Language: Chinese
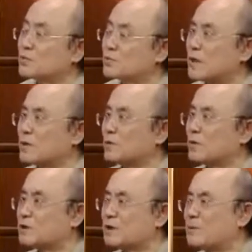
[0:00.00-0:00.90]
突然有一
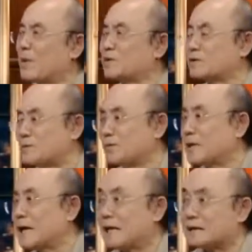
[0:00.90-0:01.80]
段时间报纸
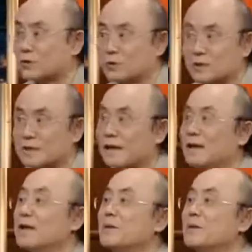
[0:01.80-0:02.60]
铺天盖地都是一个